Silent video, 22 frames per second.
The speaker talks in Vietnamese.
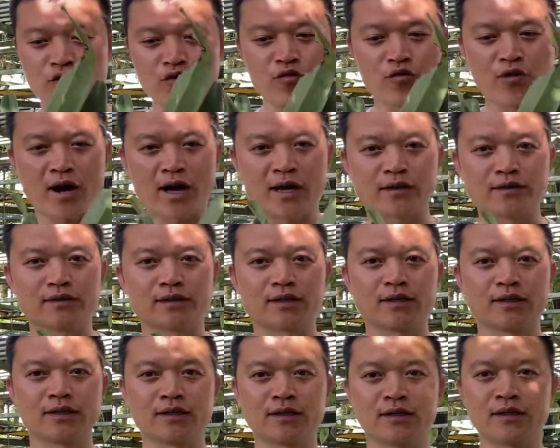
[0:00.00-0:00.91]
hoa thôi
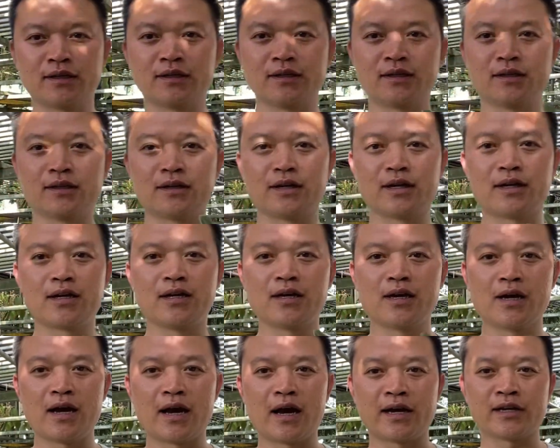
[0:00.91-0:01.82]
Đấy,
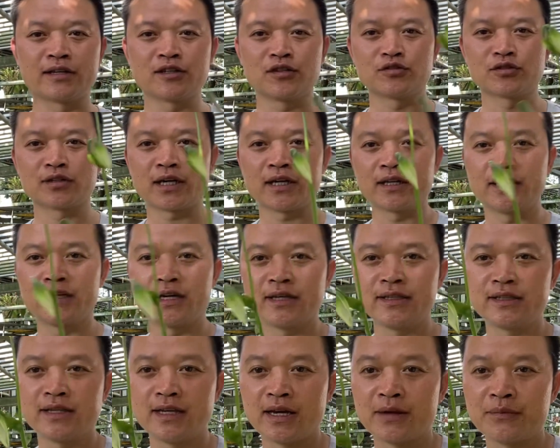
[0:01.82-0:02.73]
hải dâu xanh thì anh
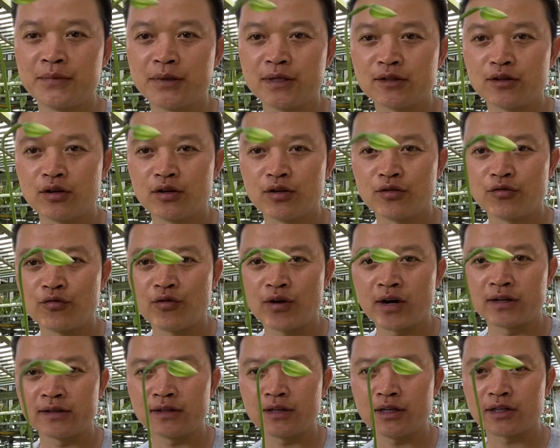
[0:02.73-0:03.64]
chị em biết rồi
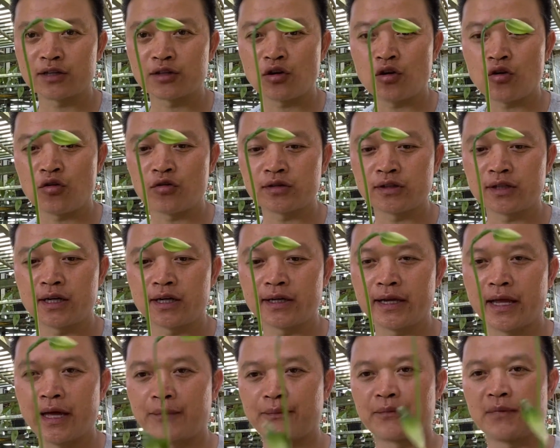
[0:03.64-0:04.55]
hoa rất là to rất là
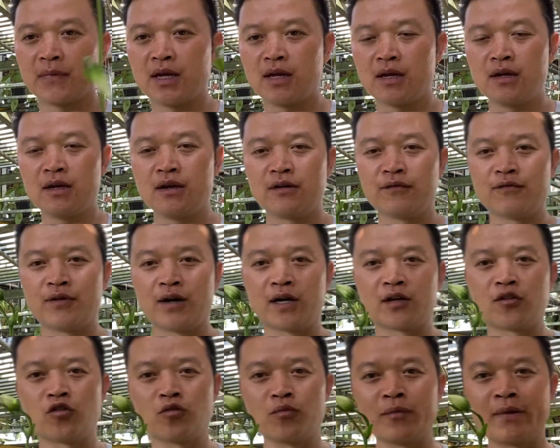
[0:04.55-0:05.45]
đẹp và
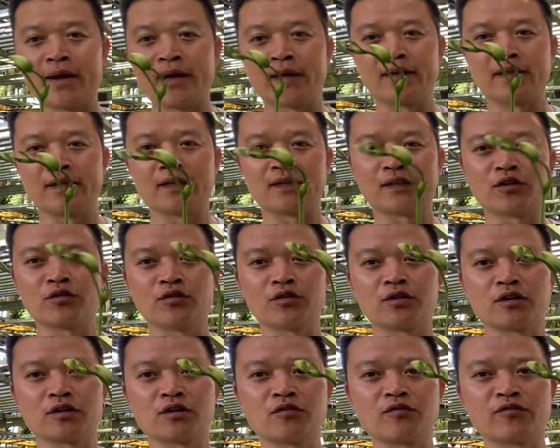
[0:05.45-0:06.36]
độ bền thì thôi
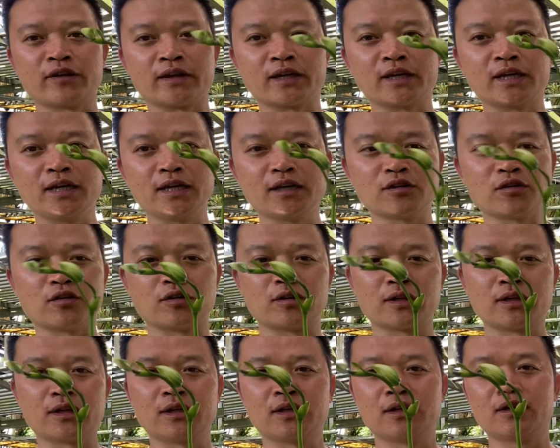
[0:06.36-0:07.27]
không phải nghĩ rồi
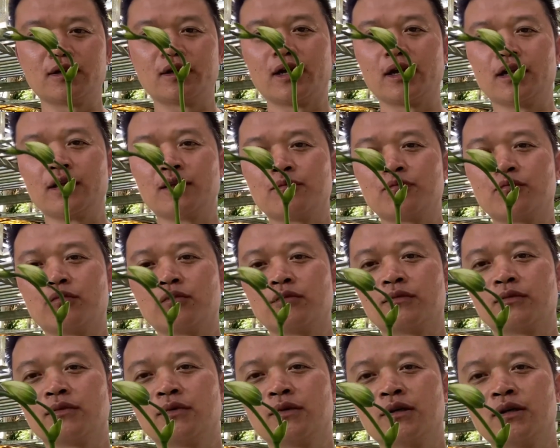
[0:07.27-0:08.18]
đấy,
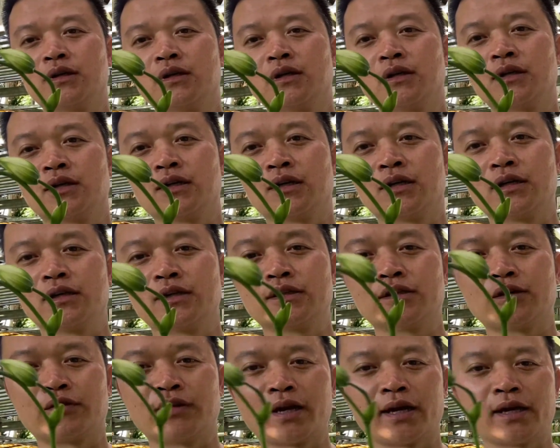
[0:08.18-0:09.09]
đấy
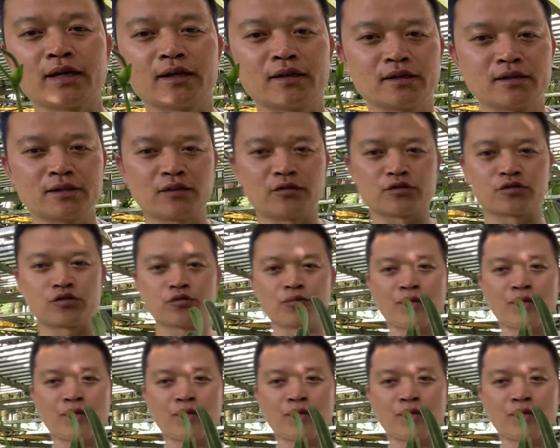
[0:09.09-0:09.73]
chậu này chậu số